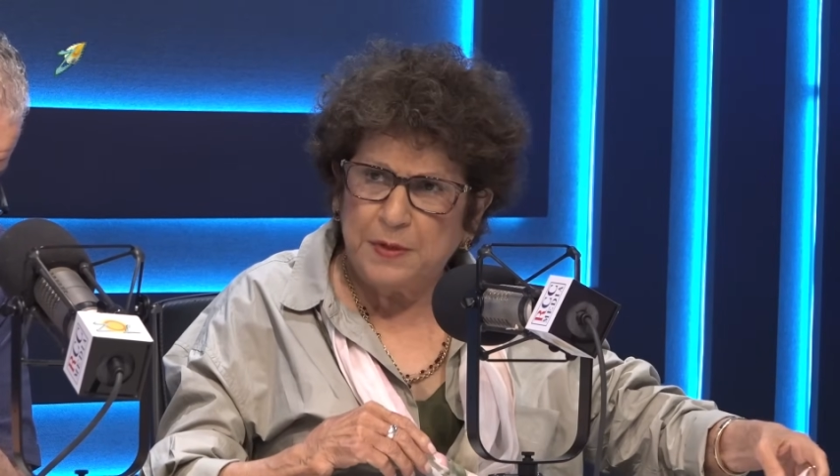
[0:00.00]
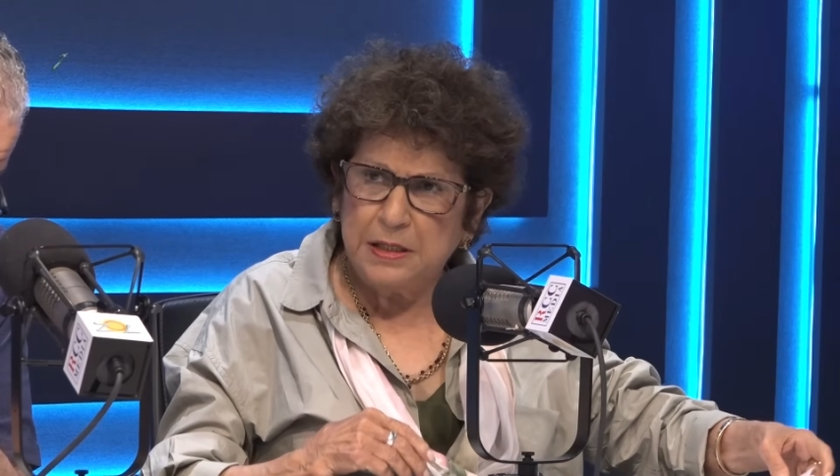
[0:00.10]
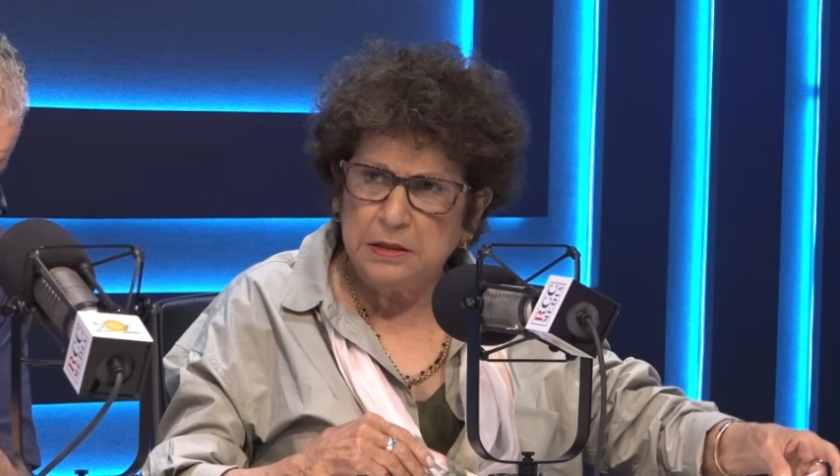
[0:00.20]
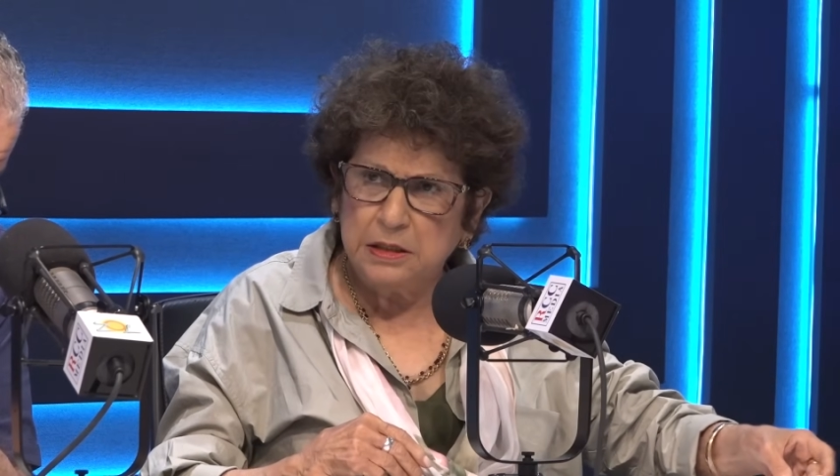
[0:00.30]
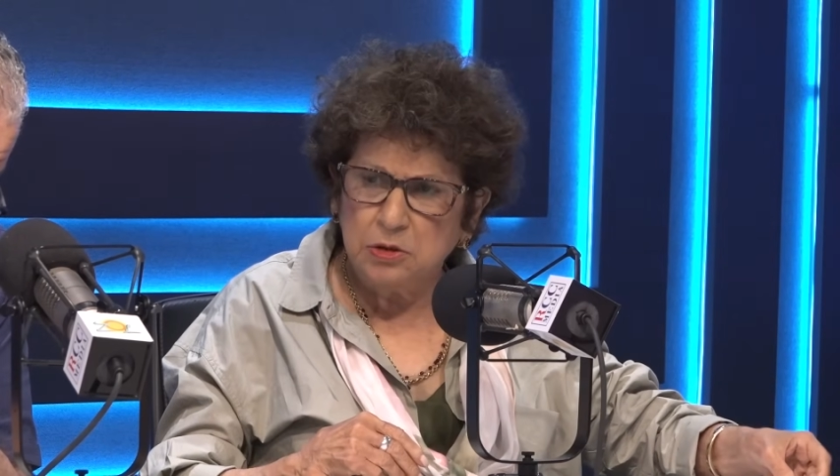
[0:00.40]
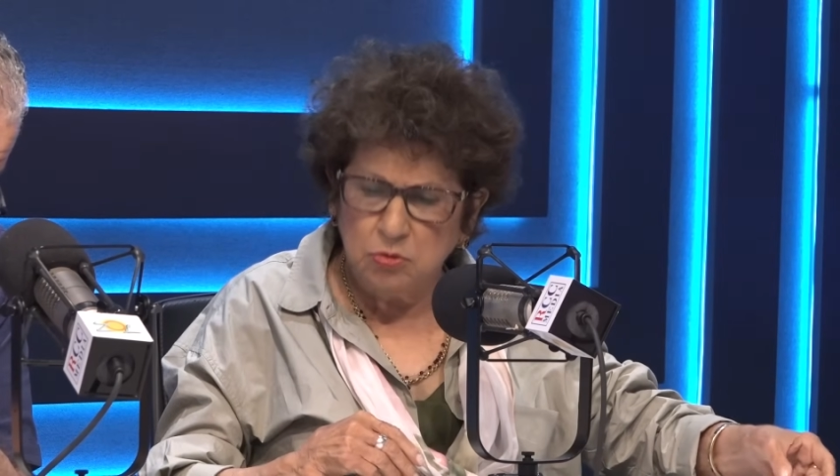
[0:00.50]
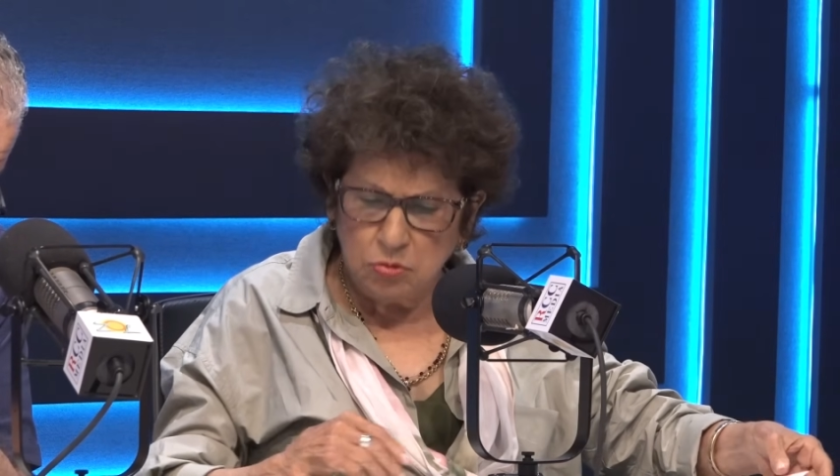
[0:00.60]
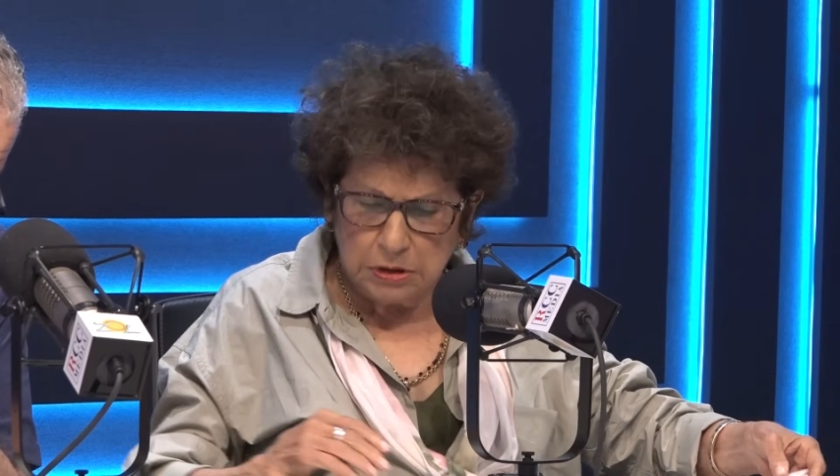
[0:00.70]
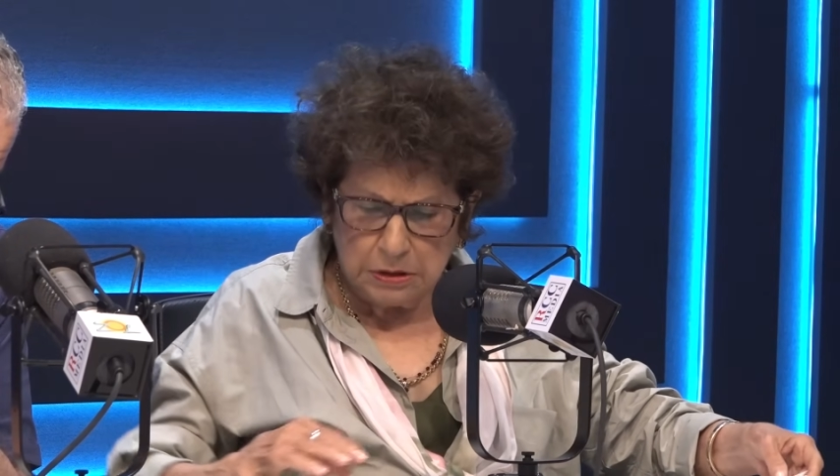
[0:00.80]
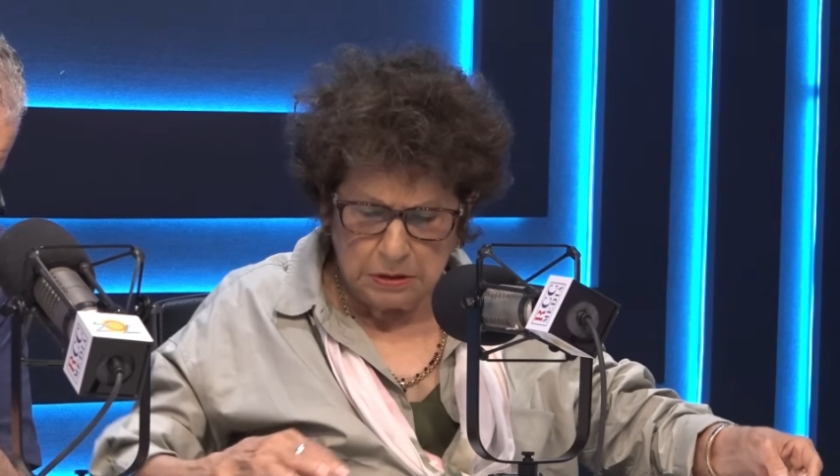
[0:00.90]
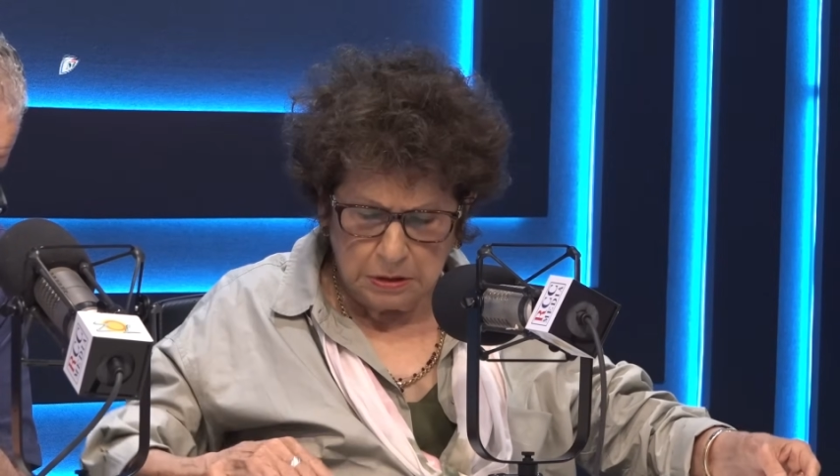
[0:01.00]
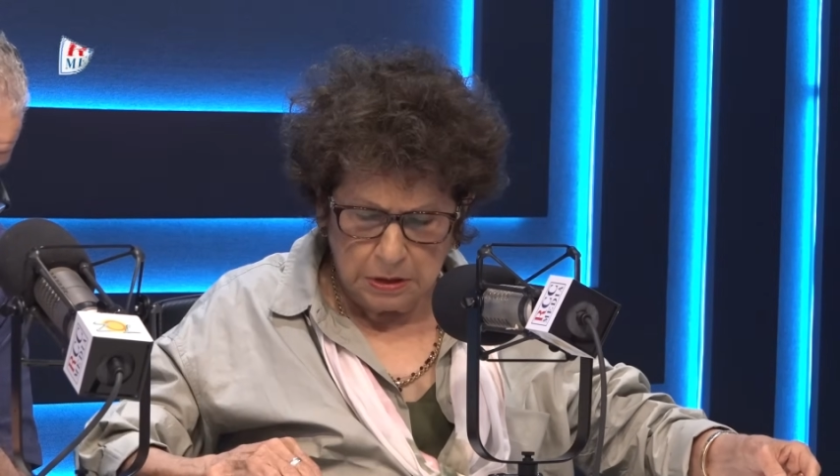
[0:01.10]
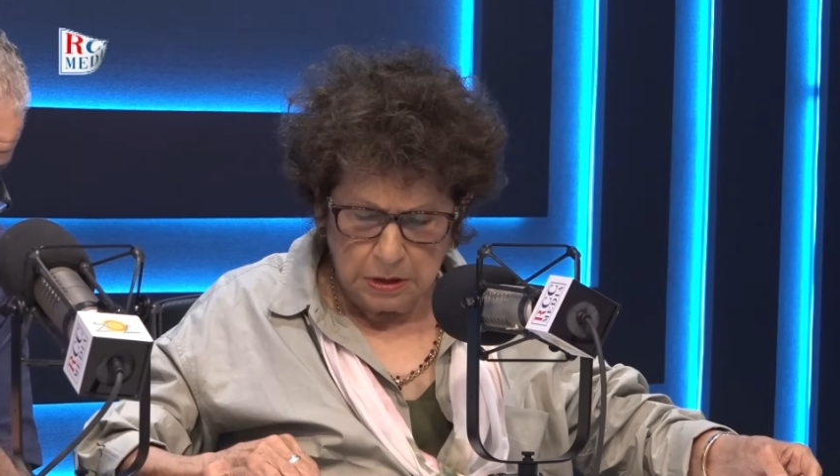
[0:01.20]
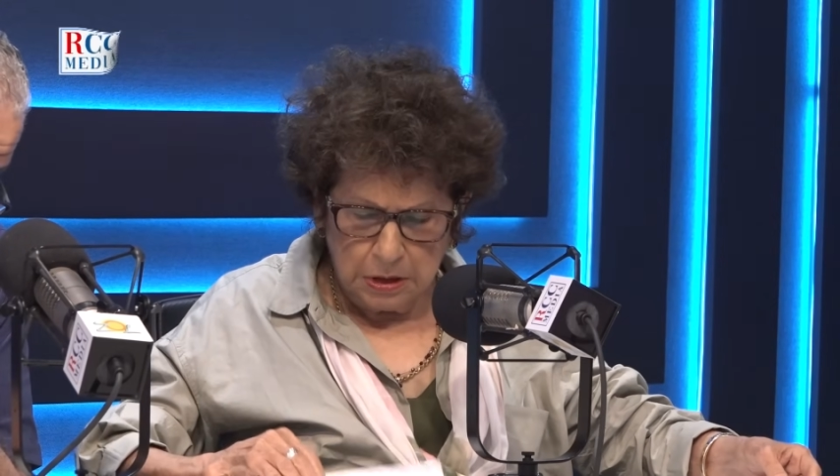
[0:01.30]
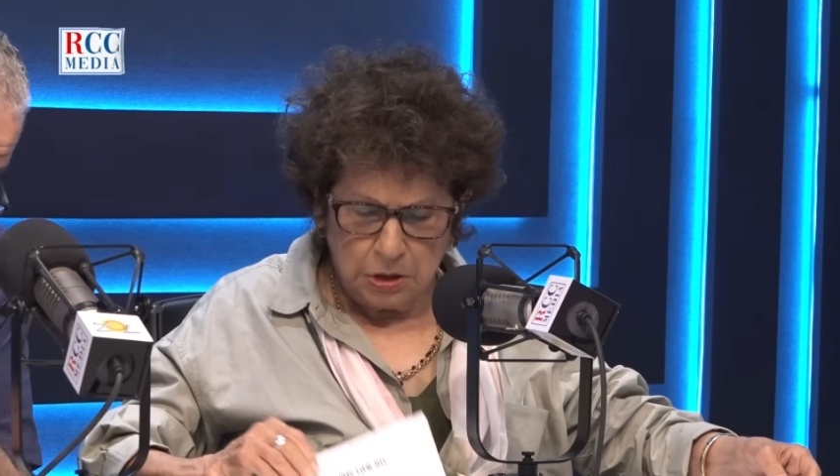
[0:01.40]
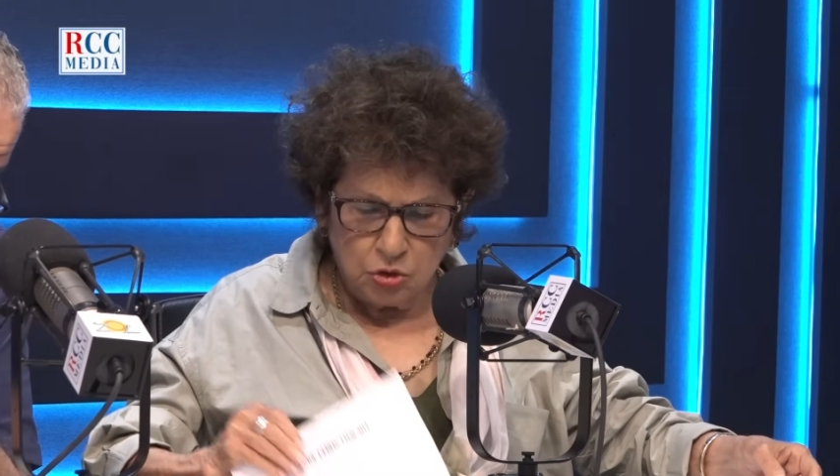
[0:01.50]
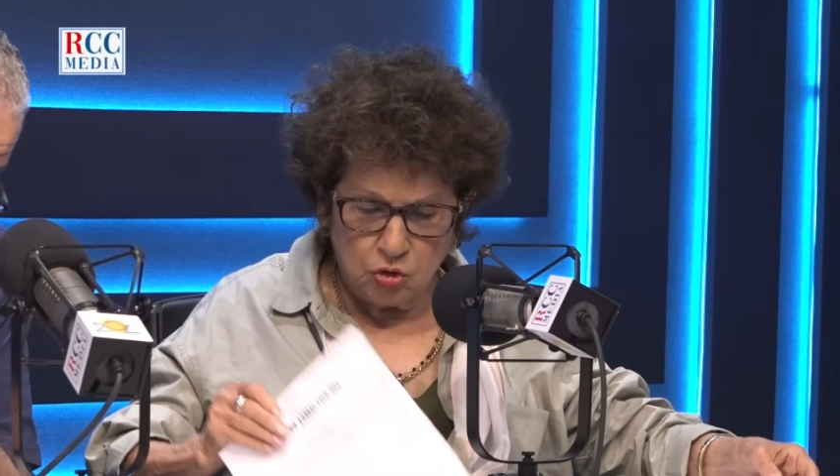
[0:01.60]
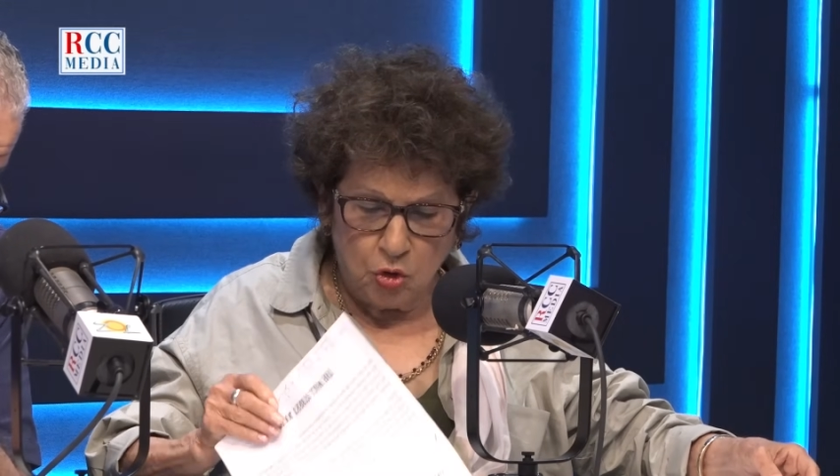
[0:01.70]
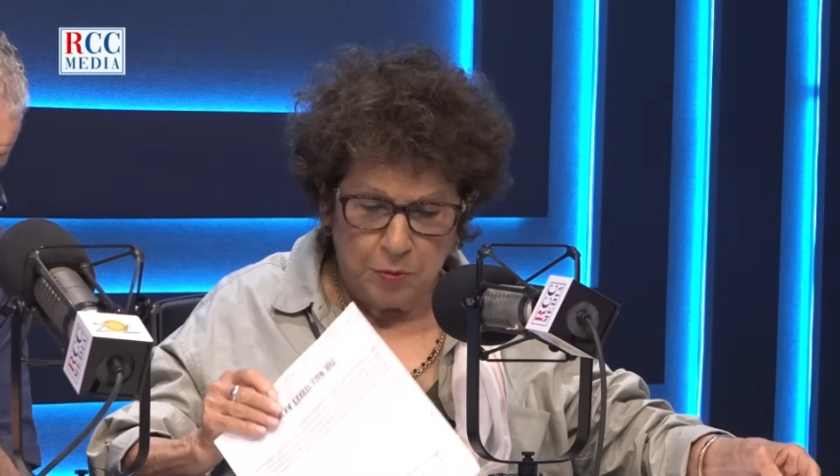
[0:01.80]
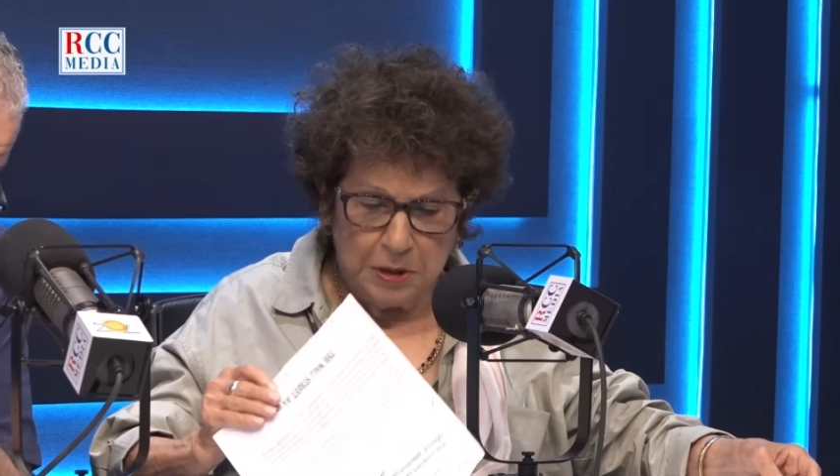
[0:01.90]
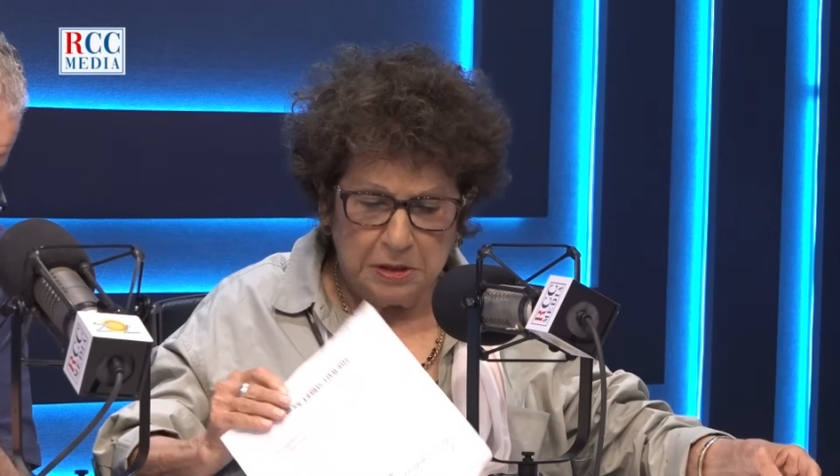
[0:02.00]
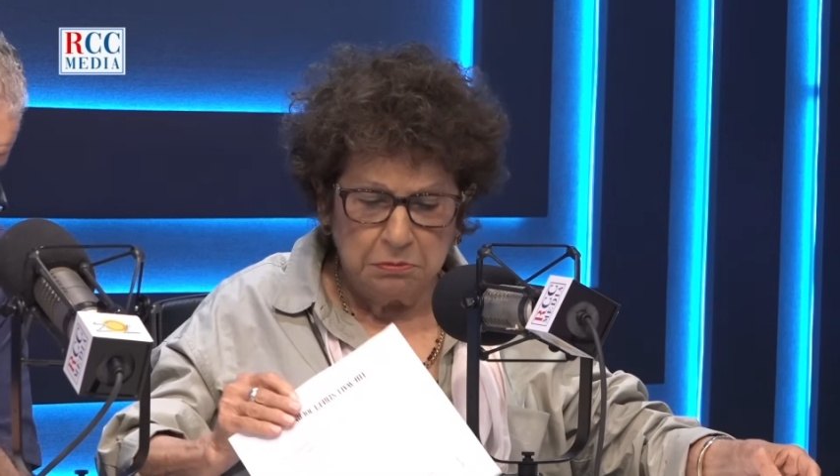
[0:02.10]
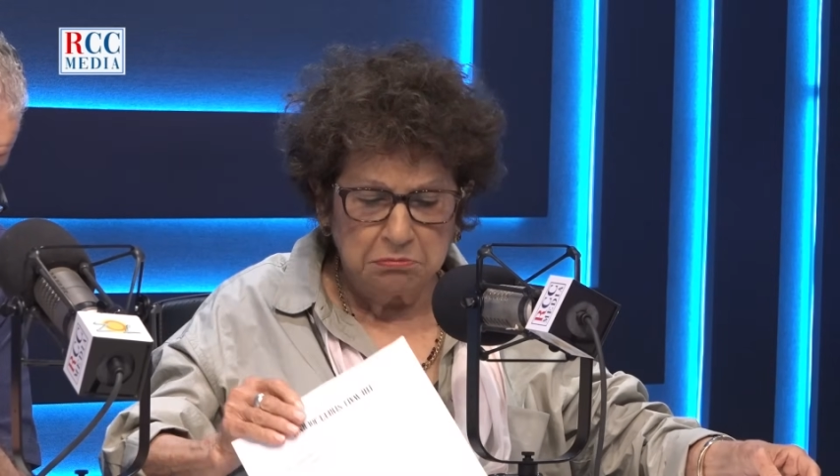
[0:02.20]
página en Google sobre